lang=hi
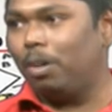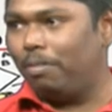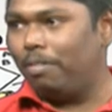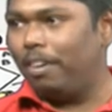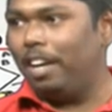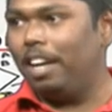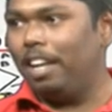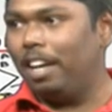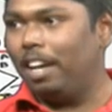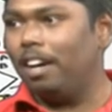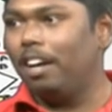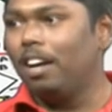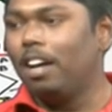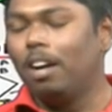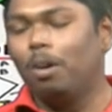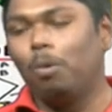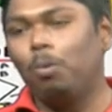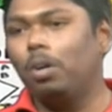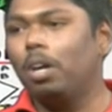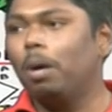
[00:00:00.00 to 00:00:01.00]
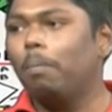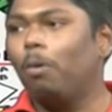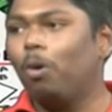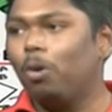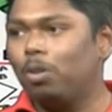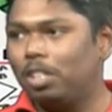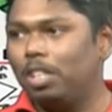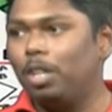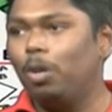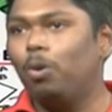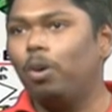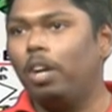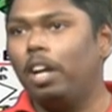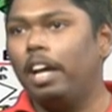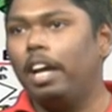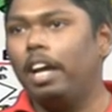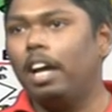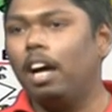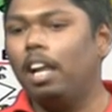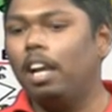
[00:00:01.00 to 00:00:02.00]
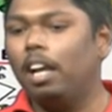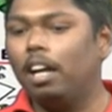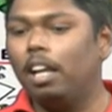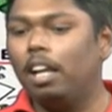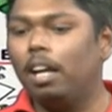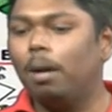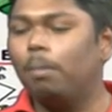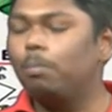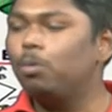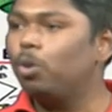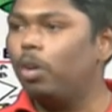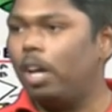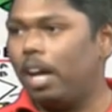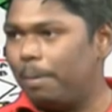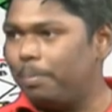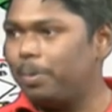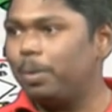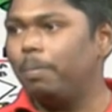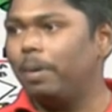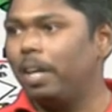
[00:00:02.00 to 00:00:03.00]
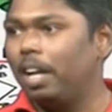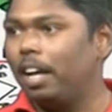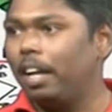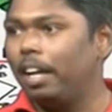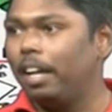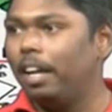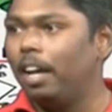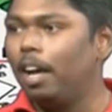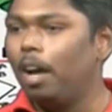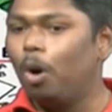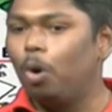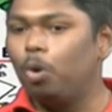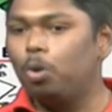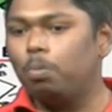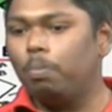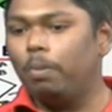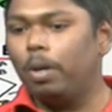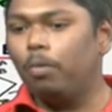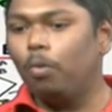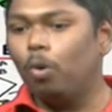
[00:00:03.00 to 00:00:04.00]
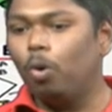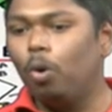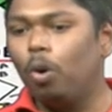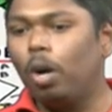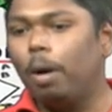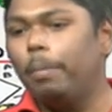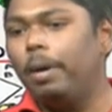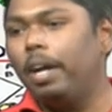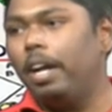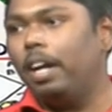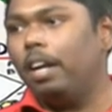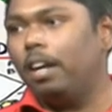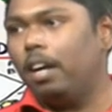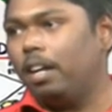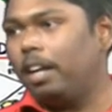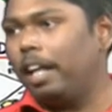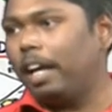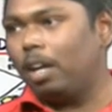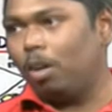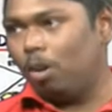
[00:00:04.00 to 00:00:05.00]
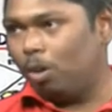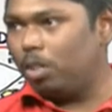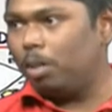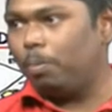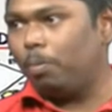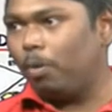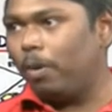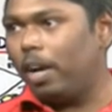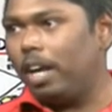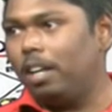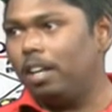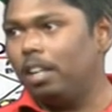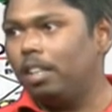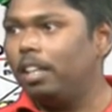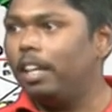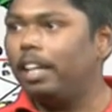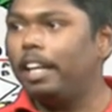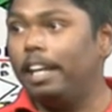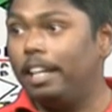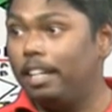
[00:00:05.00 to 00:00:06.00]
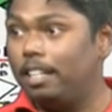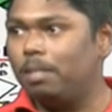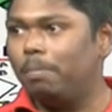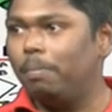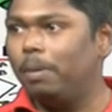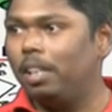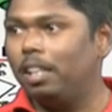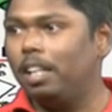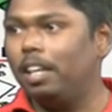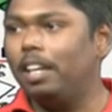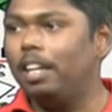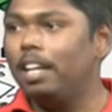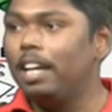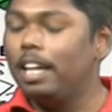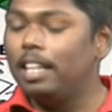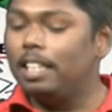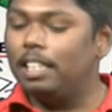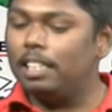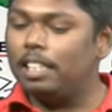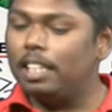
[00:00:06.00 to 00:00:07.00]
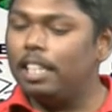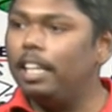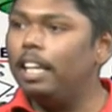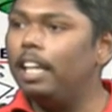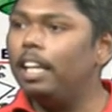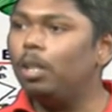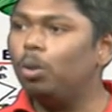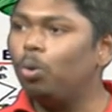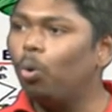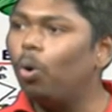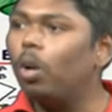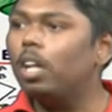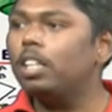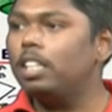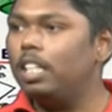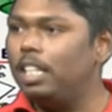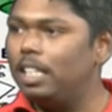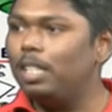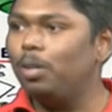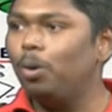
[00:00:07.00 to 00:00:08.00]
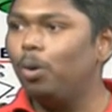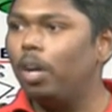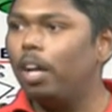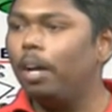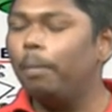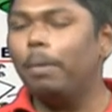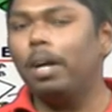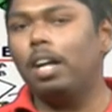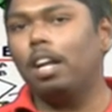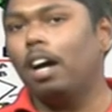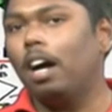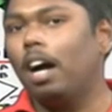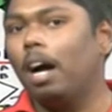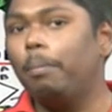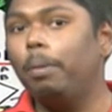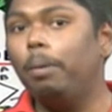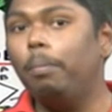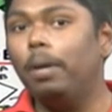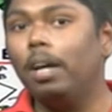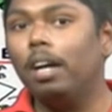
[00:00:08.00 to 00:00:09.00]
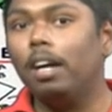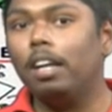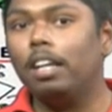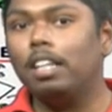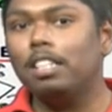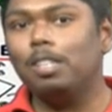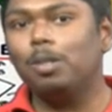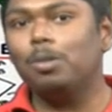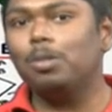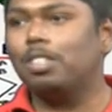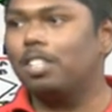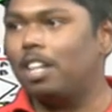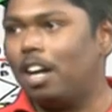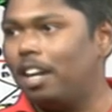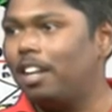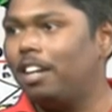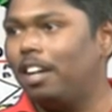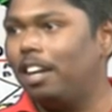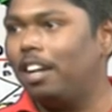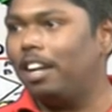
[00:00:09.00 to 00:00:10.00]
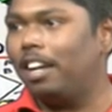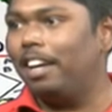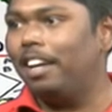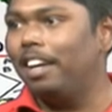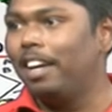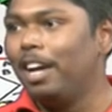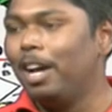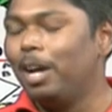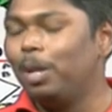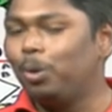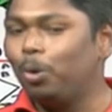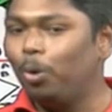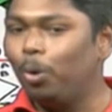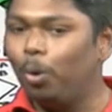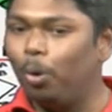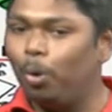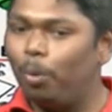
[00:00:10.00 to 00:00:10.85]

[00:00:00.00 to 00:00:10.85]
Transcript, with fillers: ऑफ इंडिया उनका बहुत सहयोग रहा है अलग अलग हम जो ऐप्स बना रहे हैं उसमें वो लोग हमें टेक्नोलॉजी प्रोवाइड करते हैं क्रेडिट्स मिलता है जिनसे ये थोड़ा सा ईजी हो रहा है बट हाँ अभी भी अगर किसी को स्टार्ट करना है तो